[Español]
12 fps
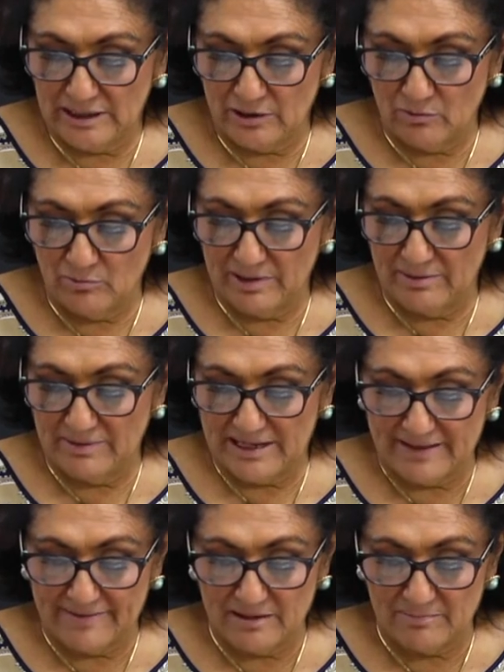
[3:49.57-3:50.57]
de nombre
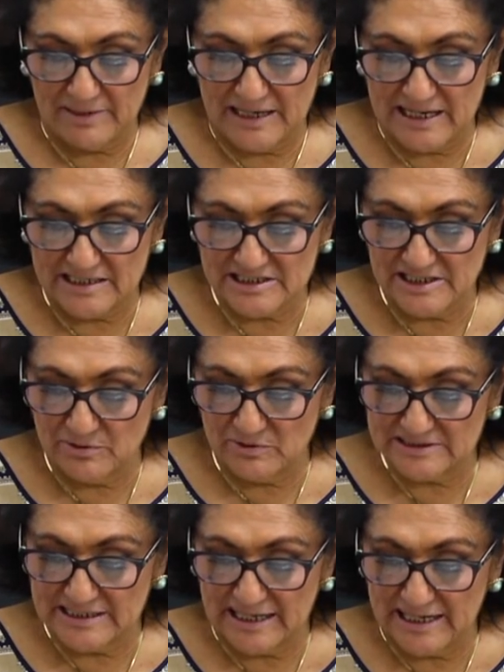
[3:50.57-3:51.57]
María del Pilar Gio
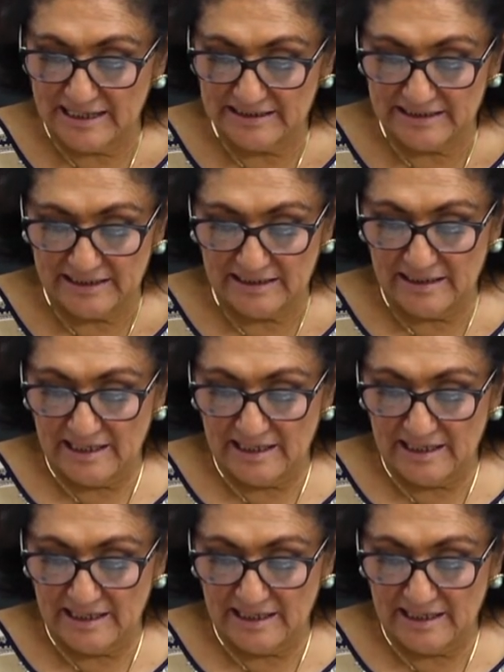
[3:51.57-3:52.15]
Escalante,